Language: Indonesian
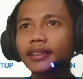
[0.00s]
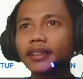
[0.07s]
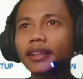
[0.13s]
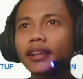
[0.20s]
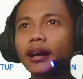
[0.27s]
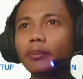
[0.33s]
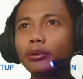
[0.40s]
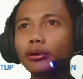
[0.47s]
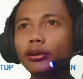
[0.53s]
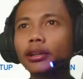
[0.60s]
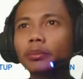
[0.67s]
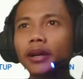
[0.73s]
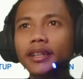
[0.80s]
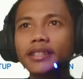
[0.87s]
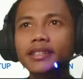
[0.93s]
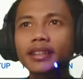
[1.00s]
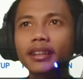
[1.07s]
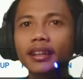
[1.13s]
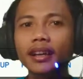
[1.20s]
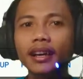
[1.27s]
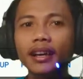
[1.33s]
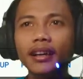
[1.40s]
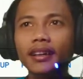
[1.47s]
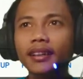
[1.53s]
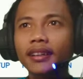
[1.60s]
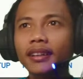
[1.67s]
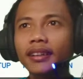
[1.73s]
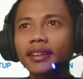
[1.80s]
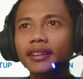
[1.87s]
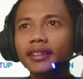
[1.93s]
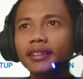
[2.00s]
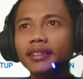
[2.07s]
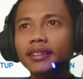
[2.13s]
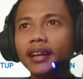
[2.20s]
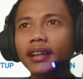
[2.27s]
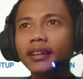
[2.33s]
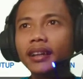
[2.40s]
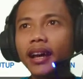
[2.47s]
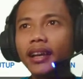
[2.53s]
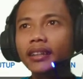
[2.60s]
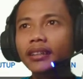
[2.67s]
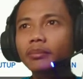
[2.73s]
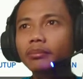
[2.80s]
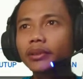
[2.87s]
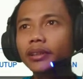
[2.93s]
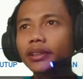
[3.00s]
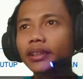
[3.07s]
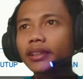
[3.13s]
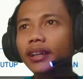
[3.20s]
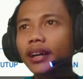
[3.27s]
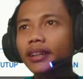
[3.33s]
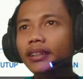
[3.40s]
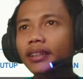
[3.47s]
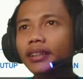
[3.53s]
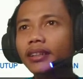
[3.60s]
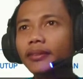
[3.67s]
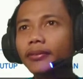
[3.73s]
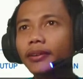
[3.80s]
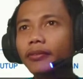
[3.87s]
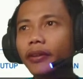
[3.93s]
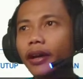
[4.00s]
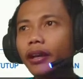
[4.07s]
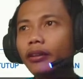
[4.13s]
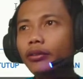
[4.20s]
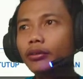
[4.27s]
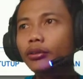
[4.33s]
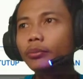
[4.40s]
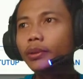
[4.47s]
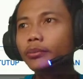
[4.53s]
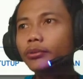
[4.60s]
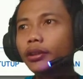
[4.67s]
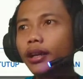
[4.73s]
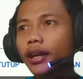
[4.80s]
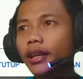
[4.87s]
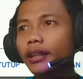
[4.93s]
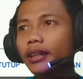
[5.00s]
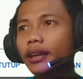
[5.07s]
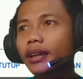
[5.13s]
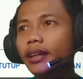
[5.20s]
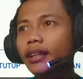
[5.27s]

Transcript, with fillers: 35 istilah dan item penting yang ada di Free Fire untuk pemula. Kita